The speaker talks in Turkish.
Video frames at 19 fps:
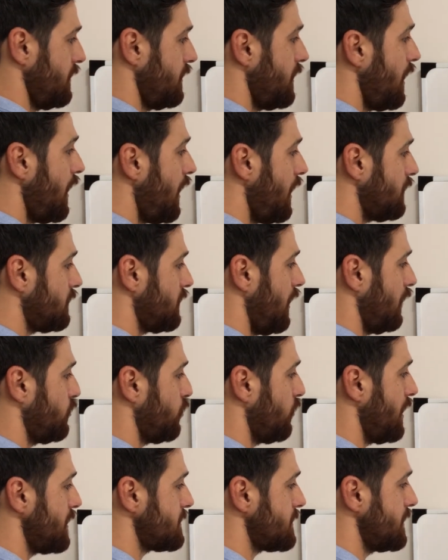Alt alta olan
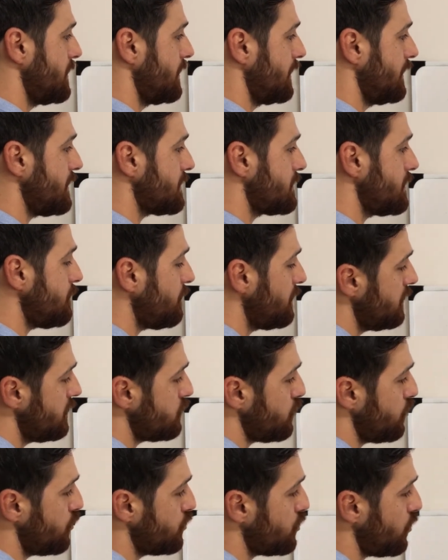sayıları yazıp
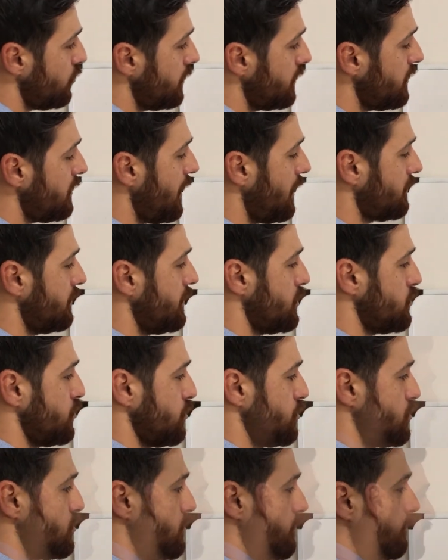sonucu onların altını
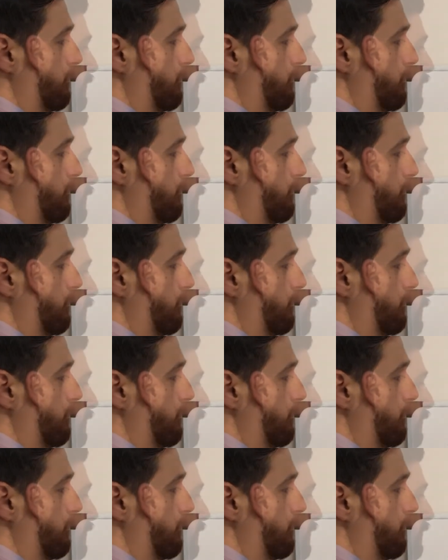yazıyoruz.